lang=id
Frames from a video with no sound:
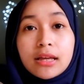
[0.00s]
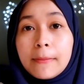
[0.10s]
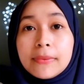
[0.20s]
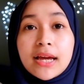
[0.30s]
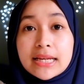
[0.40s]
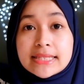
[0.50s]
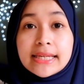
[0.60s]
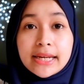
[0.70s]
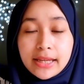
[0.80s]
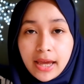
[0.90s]

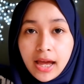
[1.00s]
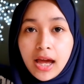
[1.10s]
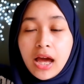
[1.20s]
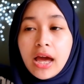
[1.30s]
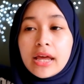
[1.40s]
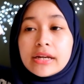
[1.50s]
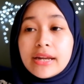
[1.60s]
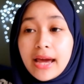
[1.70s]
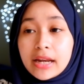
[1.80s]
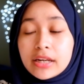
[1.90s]
ngaplikasiinnya.
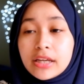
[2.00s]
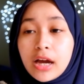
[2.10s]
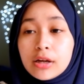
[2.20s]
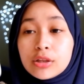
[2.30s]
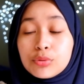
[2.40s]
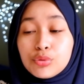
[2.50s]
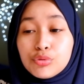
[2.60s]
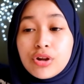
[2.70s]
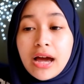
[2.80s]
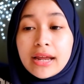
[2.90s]
Dan dia itu
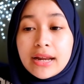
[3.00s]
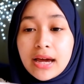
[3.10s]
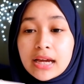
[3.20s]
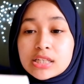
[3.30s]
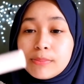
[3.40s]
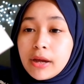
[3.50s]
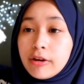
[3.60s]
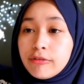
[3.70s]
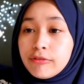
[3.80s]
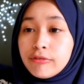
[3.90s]
udah ada
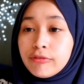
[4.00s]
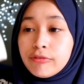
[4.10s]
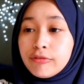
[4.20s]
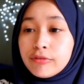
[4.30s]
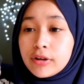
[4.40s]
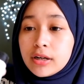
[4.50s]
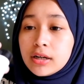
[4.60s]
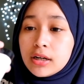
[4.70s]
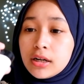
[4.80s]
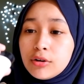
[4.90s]
SPF
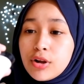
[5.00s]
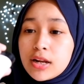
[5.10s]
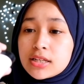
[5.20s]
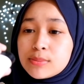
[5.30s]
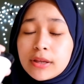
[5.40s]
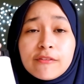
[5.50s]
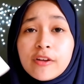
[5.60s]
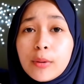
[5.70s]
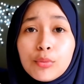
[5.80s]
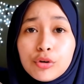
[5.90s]
uh, eh, udah ada SPF
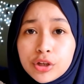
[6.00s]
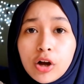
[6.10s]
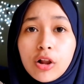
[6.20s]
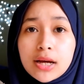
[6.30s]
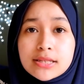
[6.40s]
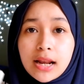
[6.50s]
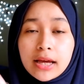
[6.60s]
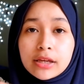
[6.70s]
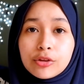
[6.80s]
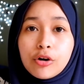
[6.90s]
30-nya kalau nggak salah
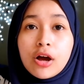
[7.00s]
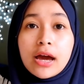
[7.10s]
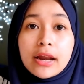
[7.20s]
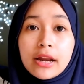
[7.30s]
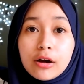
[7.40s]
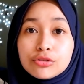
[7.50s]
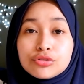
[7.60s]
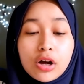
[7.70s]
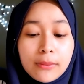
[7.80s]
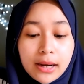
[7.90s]
gitu. Dan aku
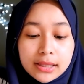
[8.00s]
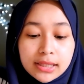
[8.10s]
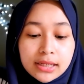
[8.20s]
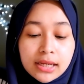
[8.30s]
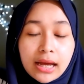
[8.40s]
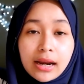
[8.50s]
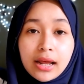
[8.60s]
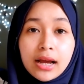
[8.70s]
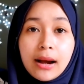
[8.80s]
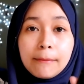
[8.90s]
suka banget ini karena
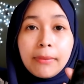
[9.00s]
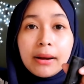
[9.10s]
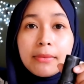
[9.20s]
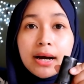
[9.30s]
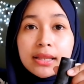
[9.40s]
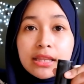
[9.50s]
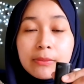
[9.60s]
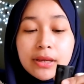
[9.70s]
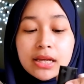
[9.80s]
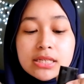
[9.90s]
gampang banget ya
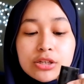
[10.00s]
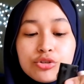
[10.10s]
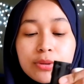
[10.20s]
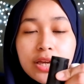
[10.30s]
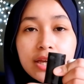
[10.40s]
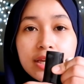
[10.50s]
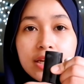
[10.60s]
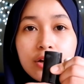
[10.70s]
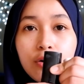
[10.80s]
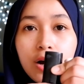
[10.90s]
aplikasinya cuma kayak
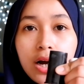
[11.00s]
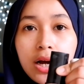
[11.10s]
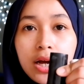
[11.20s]
gini doang